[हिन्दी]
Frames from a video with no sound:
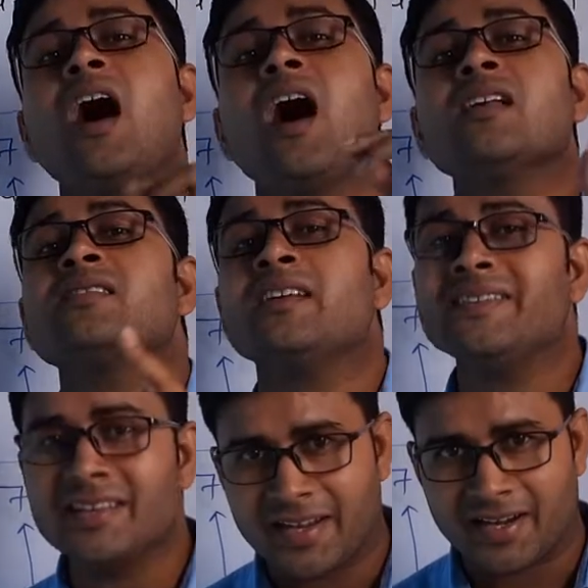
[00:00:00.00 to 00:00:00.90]
आसानी
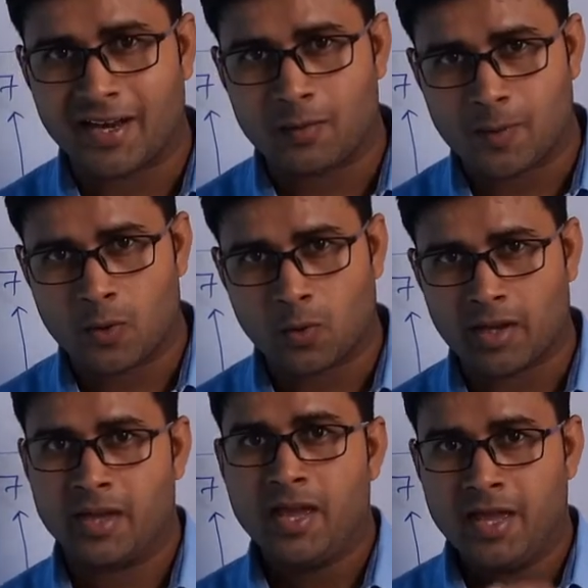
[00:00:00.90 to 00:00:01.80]
से निकाल पाओगे
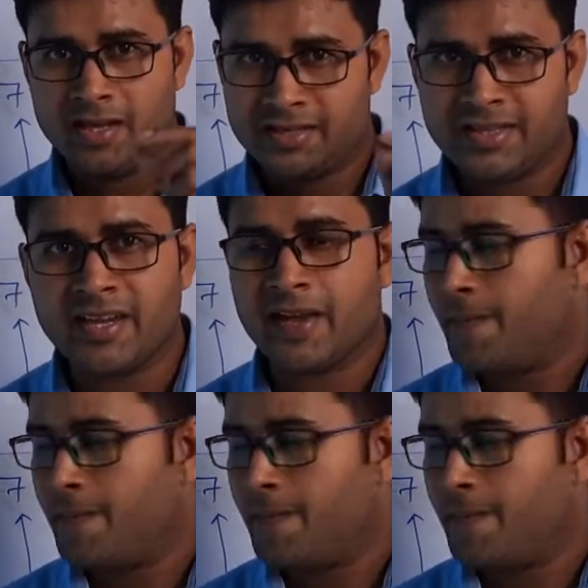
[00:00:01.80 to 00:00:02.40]
ठीक है